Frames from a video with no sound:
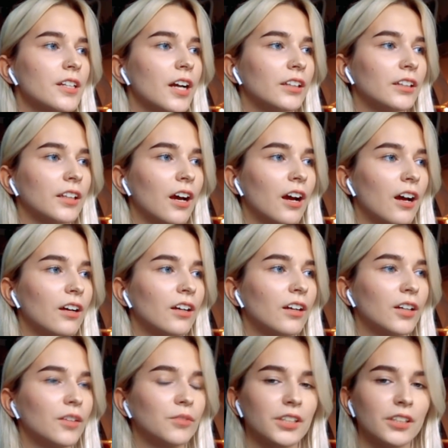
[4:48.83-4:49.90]
Она
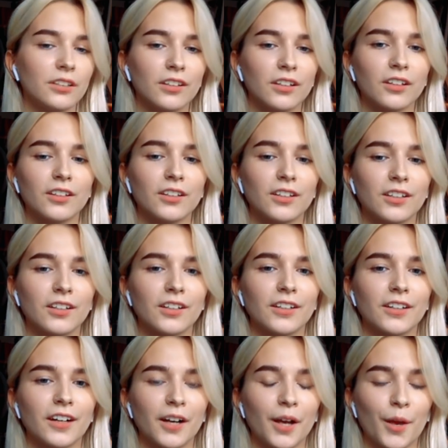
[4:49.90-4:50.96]
говорила
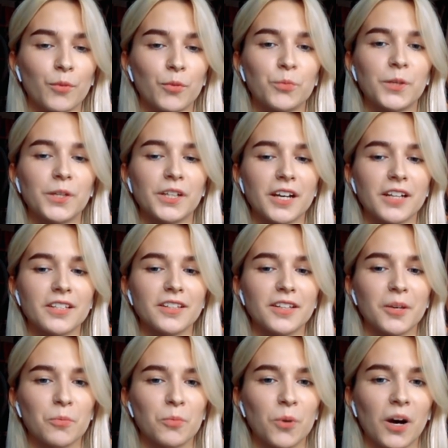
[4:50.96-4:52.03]
какая мы
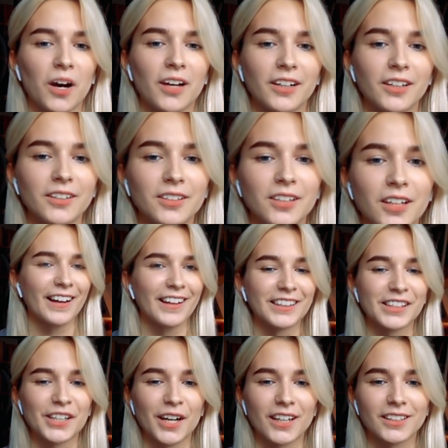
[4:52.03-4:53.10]
прекрасная пара, как
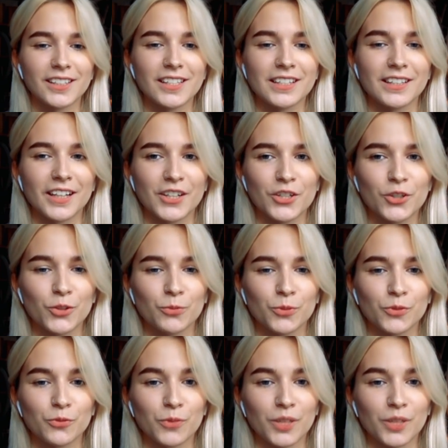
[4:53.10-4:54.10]
она рада за нас, что мы